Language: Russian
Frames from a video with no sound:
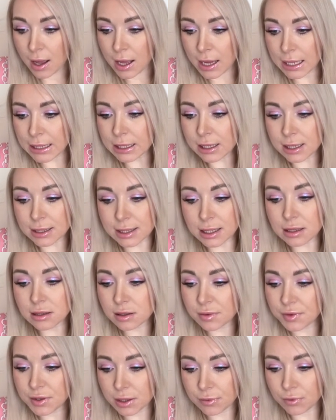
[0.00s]
Это
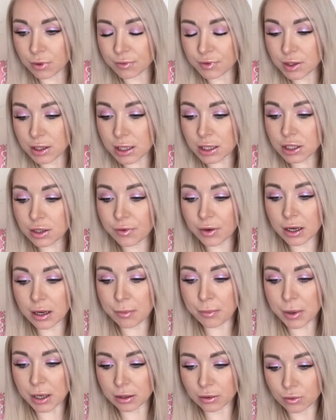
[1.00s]
касалось всего. Встречи в
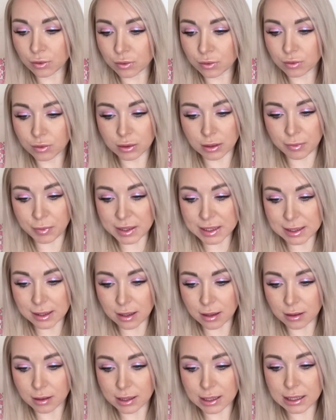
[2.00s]
аэропорту, он
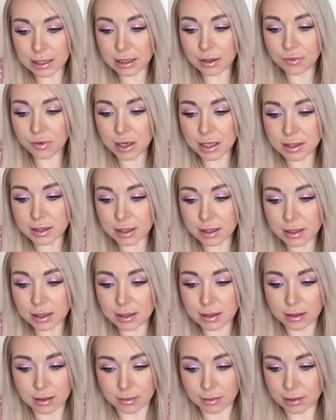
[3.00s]
опоздал. Еды в
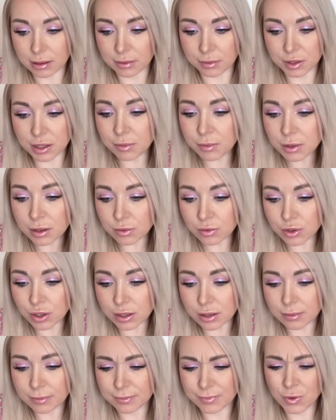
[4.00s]
гостинице, это вообще был
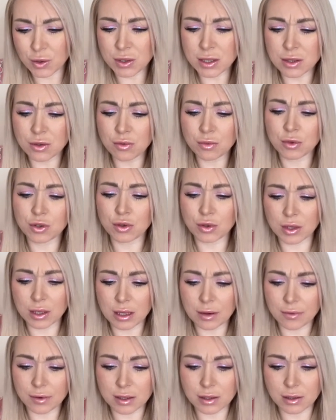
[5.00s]
ужас. Но не думаю, что
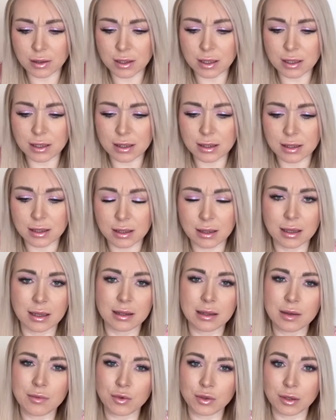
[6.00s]
еда в гостинице, это
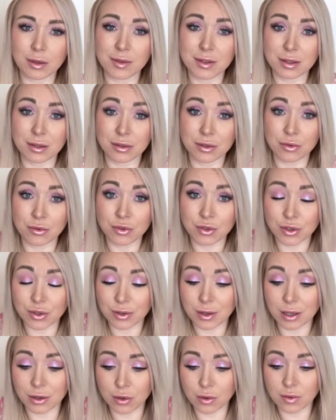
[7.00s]
от него зависело, не он же
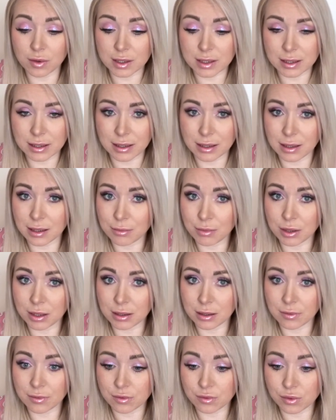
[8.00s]
готовилась, а еда была
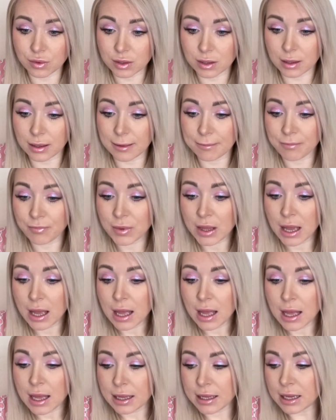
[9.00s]
невкусная.
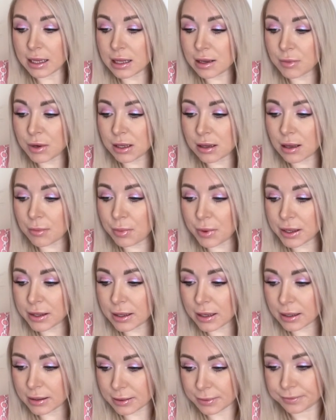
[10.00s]
Я не могла
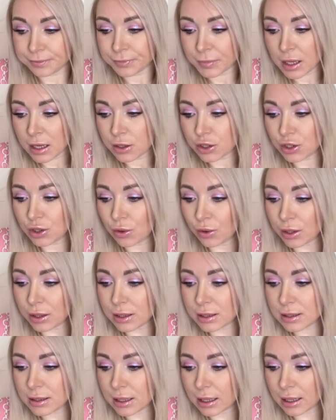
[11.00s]
понять, что
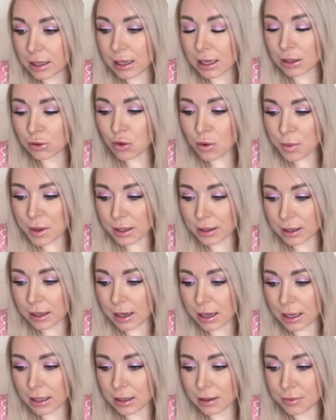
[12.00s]
это за экономия
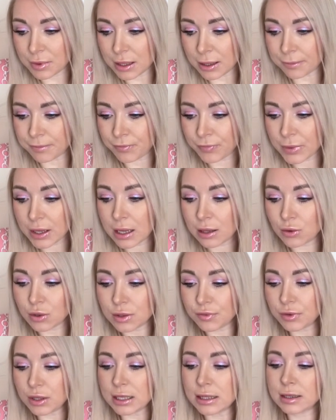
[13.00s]
такая на мне. То
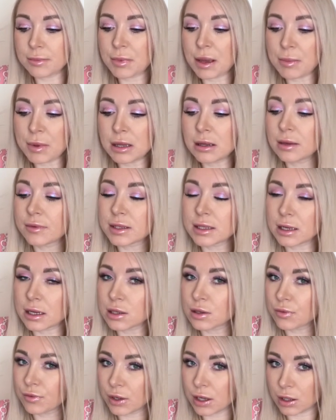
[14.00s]
есть вот эти моменты вы
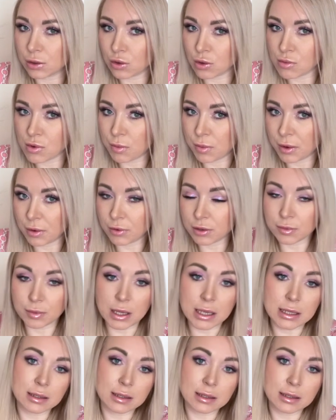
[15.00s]
сразу в экономию переводим, Да?